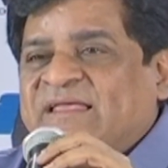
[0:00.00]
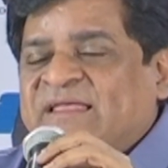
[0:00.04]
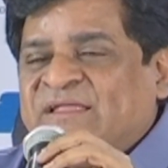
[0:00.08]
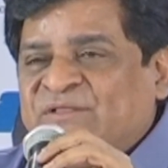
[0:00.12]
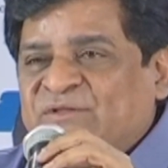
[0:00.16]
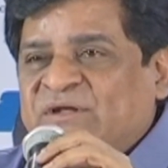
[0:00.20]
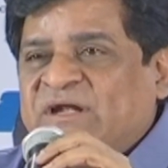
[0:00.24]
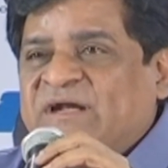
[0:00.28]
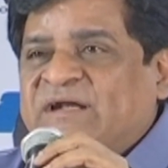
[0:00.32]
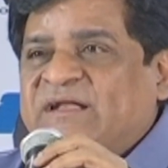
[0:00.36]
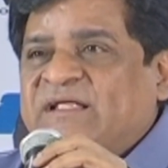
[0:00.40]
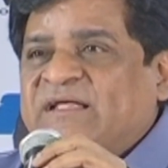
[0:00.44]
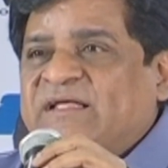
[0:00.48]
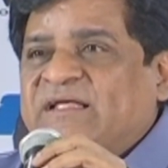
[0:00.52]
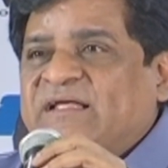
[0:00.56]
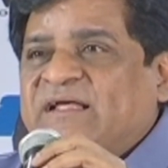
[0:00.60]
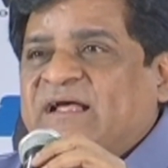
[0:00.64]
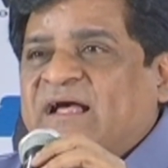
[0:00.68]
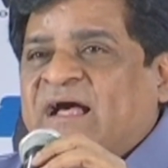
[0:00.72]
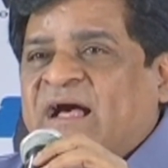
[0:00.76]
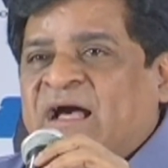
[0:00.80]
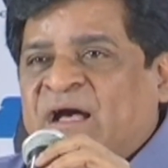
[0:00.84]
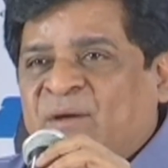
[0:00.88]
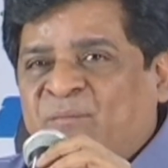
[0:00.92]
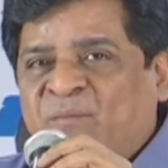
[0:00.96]
ఎందుకంటే
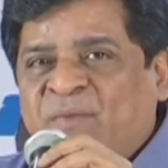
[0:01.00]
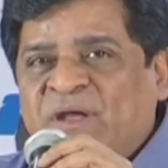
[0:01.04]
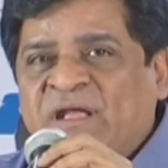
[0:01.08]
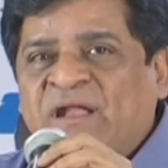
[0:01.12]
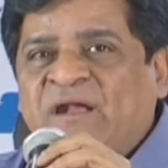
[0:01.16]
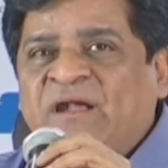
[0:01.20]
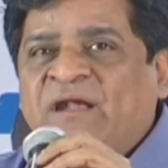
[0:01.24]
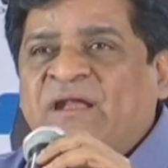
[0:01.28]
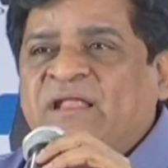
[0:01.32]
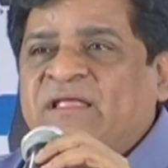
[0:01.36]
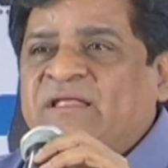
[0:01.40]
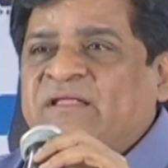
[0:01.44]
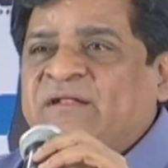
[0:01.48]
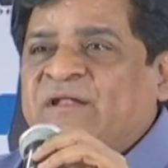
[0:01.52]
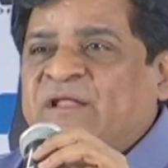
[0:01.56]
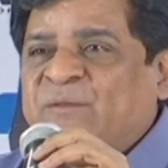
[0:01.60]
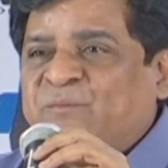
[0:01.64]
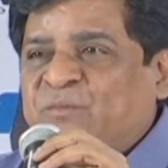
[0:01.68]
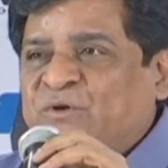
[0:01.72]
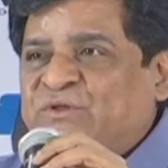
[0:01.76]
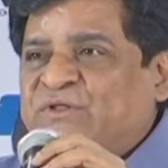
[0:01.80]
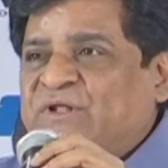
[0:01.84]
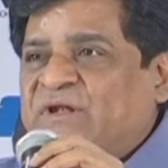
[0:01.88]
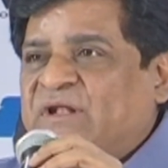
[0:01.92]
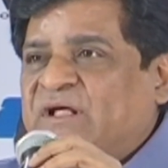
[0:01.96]
ఆ అబ్బాయి వెళ్ళి
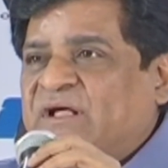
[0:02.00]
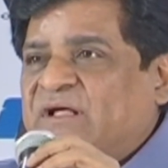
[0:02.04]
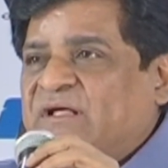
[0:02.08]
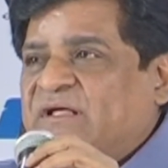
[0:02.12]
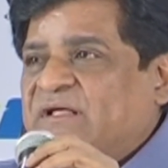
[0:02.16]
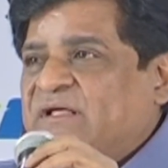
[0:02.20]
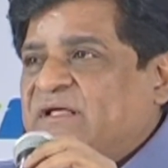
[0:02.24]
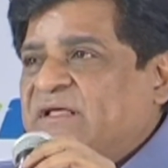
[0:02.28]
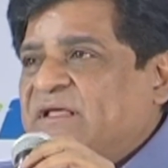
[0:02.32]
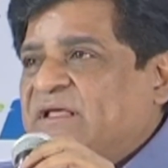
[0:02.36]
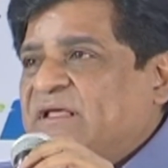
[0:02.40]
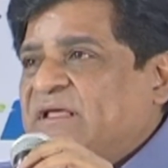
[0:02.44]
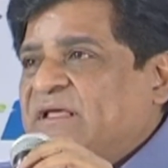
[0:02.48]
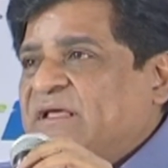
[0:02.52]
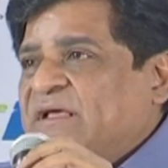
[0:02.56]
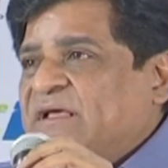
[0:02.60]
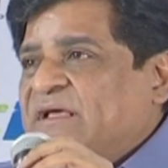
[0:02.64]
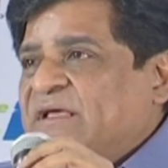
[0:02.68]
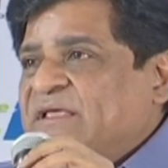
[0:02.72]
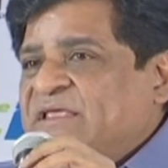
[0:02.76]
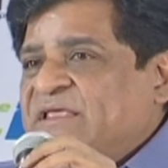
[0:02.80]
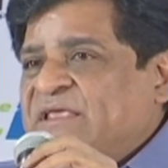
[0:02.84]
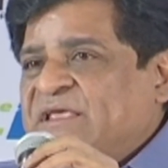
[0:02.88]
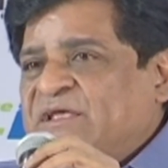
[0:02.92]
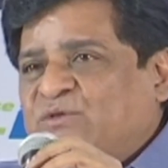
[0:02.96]
రేపొద్దున
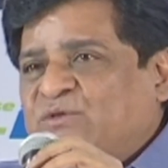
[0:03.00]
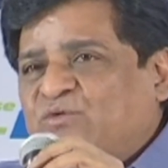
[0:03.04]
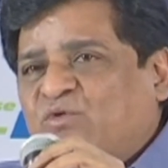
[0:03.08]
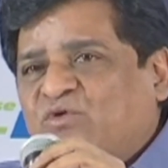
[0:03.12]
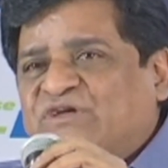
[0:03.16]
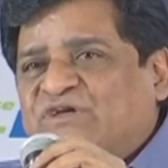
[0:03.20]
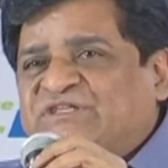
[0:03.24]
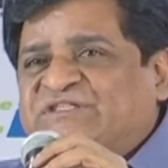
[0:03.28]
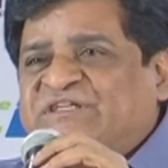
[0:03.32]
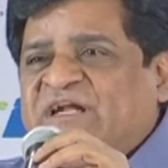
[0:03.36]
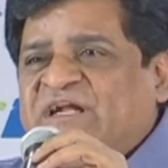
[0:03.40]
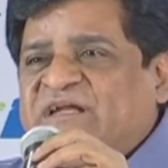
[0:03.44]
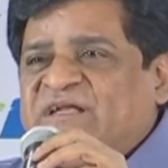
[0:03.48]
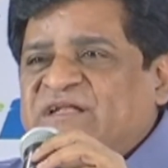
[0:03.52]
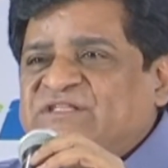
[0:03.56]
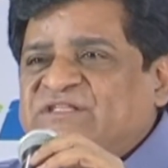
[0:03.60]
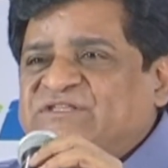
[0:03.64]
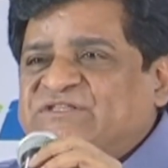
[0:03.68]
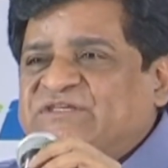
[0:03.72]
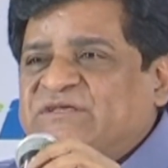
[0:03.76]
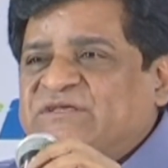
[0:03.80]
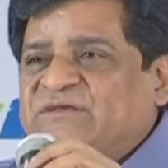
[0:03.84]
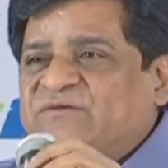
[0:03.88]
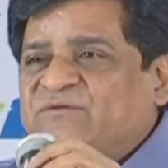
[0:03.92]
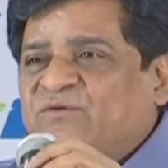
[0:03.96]
ఏదో ఒక స్టేట్
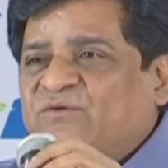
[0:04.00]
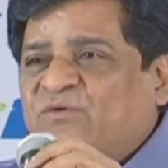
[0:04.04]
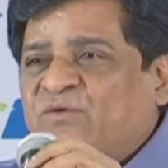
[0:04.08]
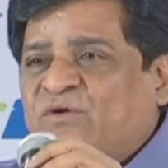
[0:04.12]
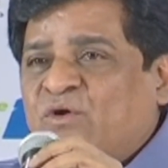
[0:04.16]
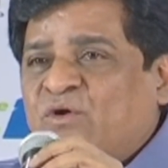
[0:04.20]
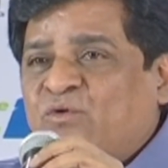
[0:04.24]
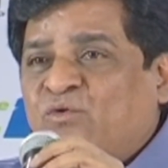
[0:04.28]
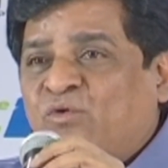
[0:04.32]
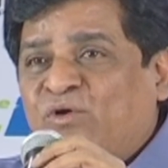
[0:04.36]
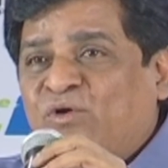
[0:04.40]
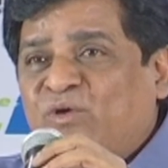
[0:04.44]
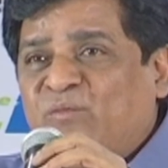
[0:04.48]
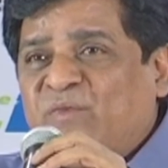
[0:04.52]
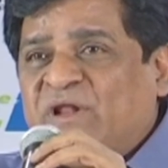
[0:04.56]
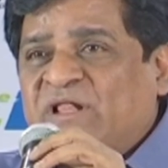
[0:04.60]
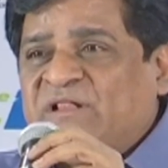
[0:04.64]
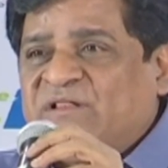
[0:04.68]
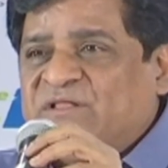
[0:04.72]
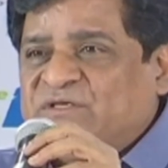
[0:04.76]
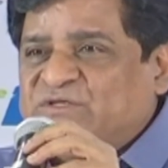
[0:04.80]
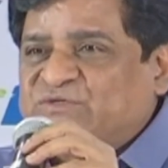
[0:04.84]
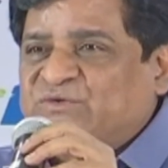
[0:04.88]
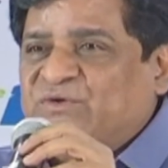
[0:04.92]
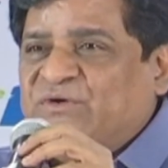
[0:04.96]
నుంచి ఒక గోల్డ్
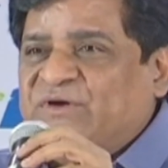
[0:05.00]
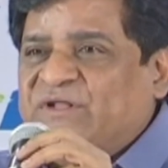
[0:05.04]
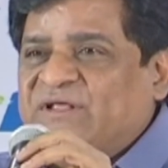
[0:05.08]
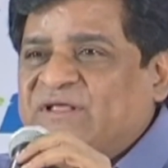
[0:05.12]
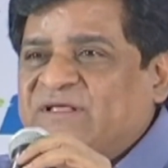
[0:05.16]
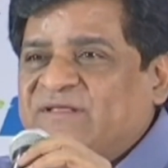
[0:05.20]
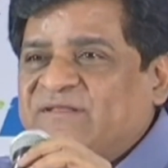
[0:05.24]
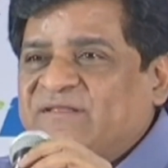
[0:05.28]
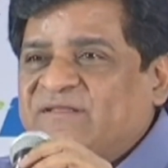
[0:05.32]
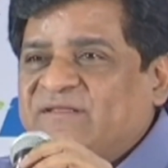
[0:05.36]
మెడల్ తెచ్చుకుంటే